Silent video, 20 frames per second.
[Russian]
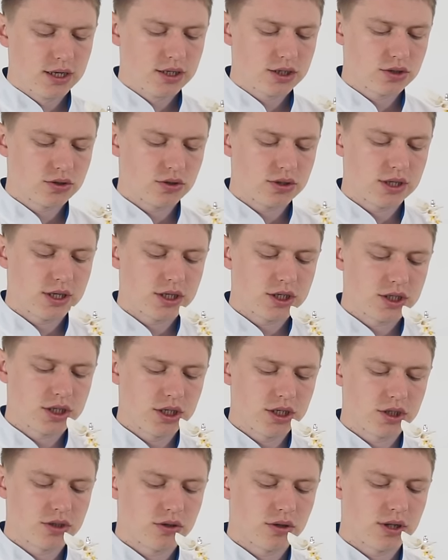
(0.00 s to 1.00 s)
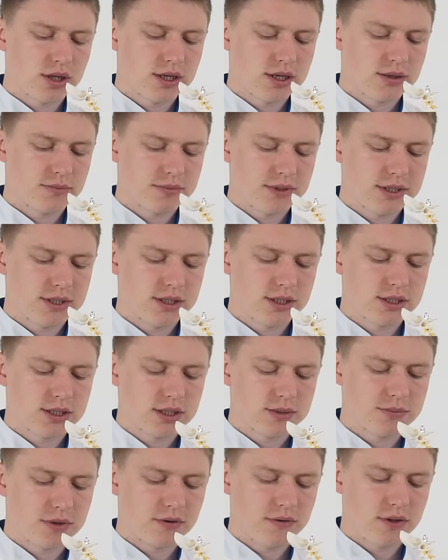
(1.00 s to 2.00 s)
Что для шеи, что для
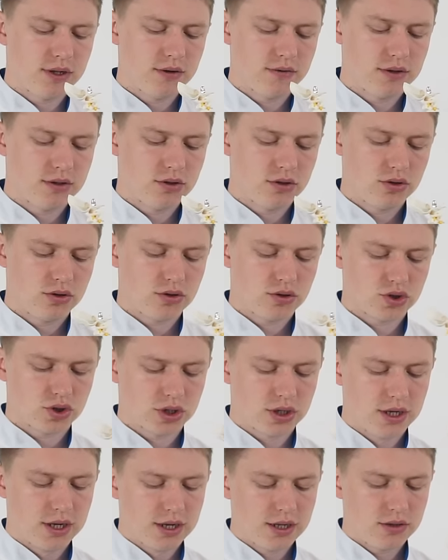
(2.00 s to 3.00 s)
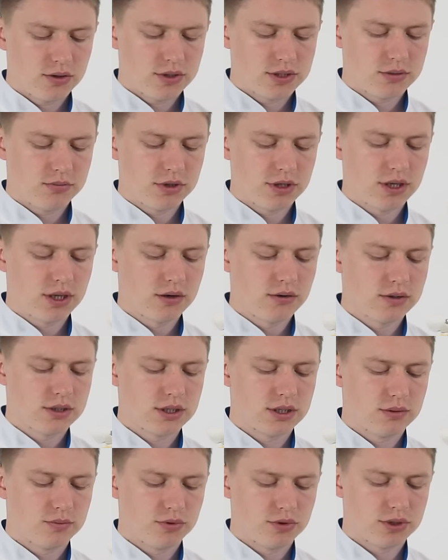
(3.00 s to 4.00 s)
поясницы справедливо одно и то же. То есть
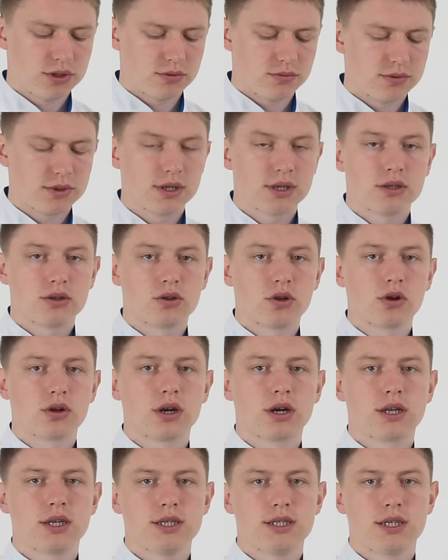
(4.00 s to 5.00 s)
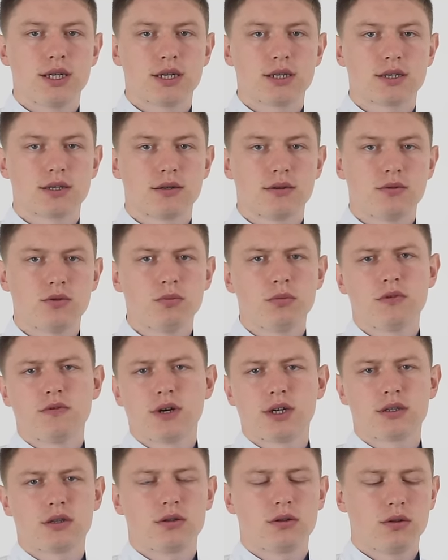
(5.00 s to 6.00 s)
заблокировался, допустим, только крестец. Ну,
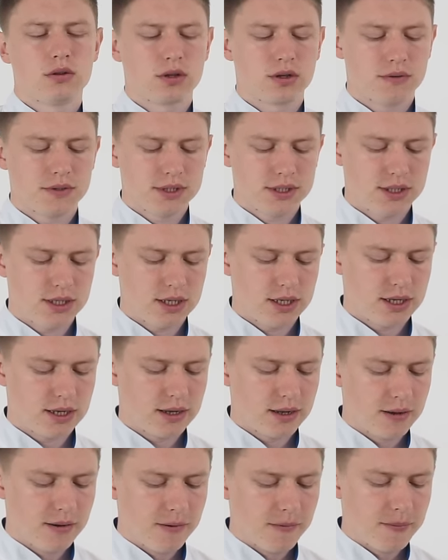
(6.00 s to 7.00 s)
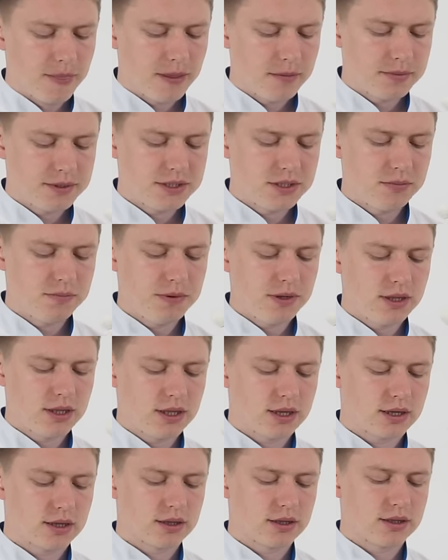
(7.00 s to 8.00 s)
бывает от долгого сидения.
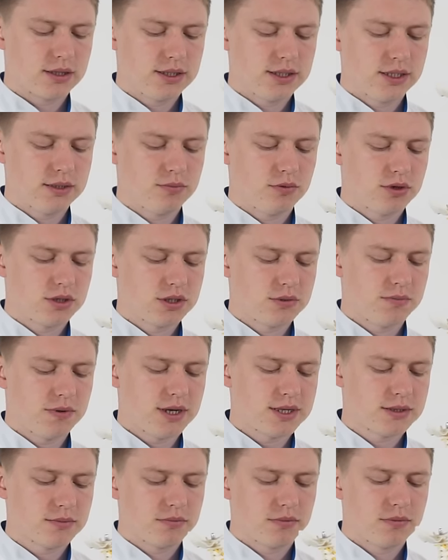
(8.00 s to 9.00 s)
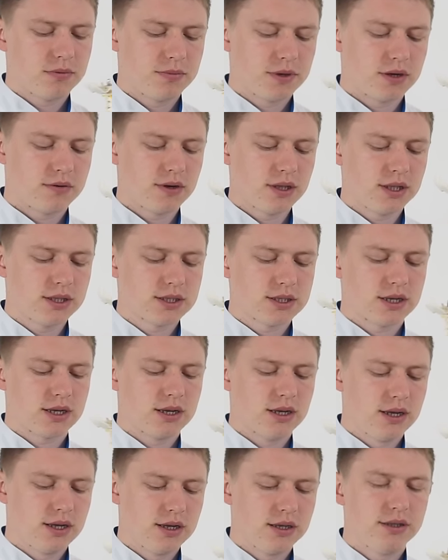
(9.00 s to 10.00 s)
Постепенно здесь будет спазм,
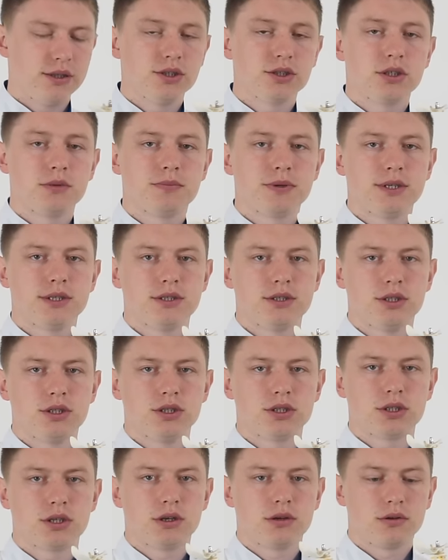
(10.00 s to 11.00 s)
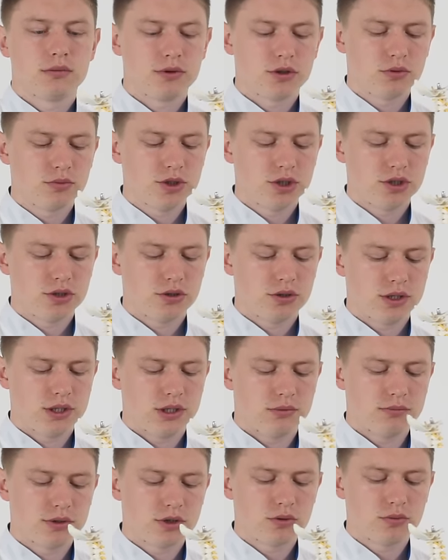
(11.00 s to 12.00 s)
прихватится нижний поясничный, потом еще
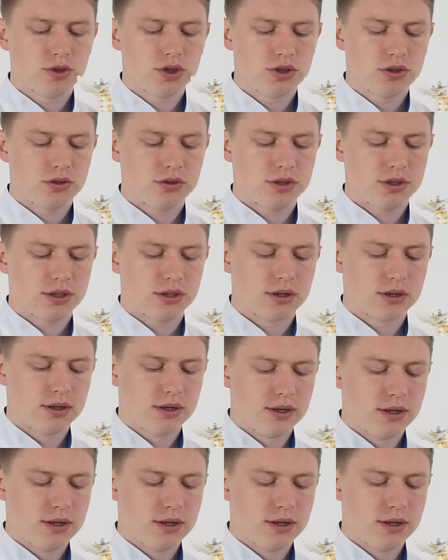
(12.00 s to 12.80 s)
один, потом еще один.